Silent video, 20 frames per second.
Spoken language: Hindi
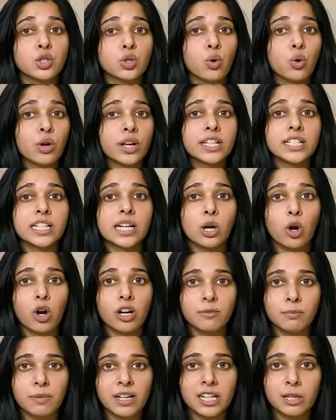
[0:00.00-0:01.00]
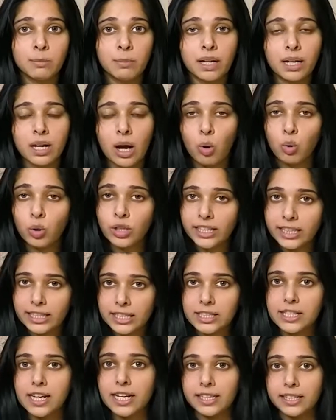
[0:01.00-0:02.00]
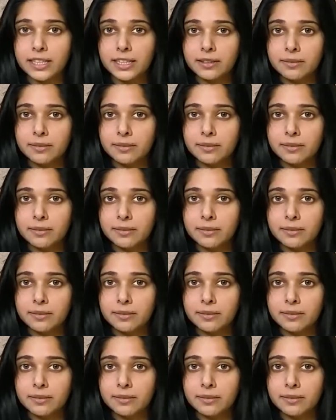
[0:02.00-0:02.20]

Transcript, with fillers: स्टोरेज अलॉटमेंट में काउंट की जाएंगी